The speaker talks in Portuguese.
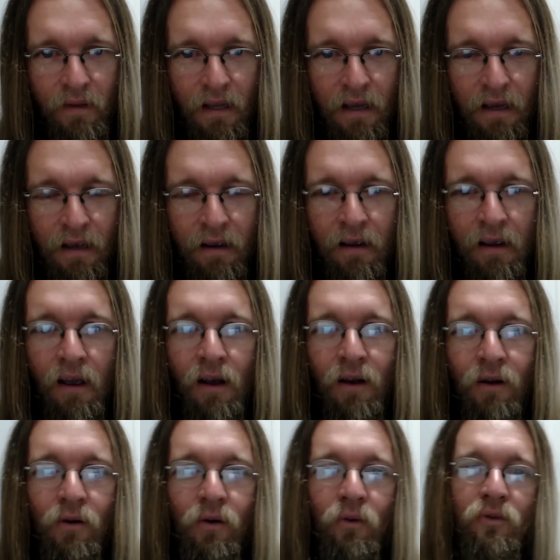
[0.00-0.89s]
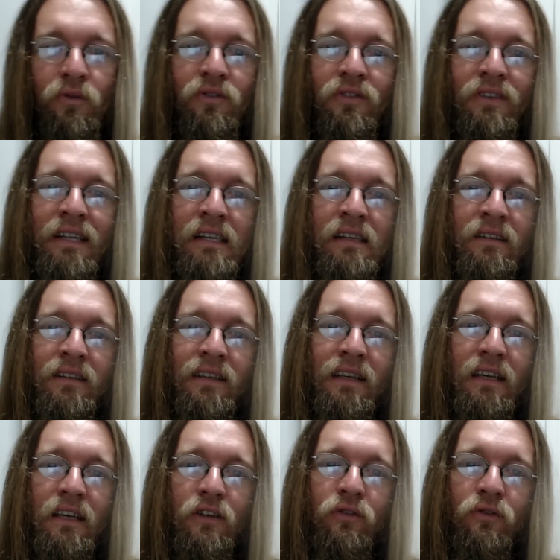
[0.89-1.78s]
Né? com os
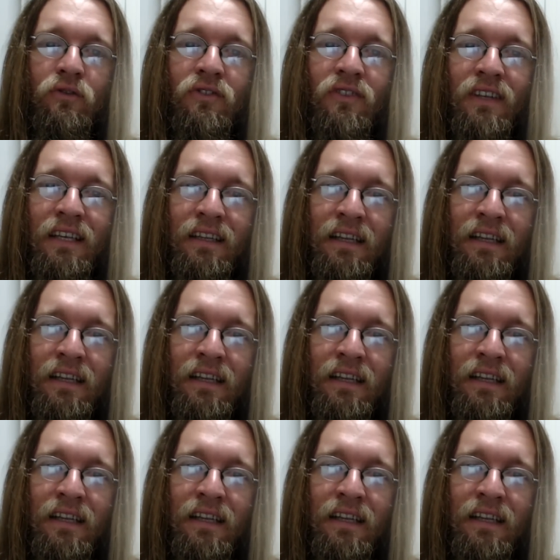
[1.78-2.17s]
desejos que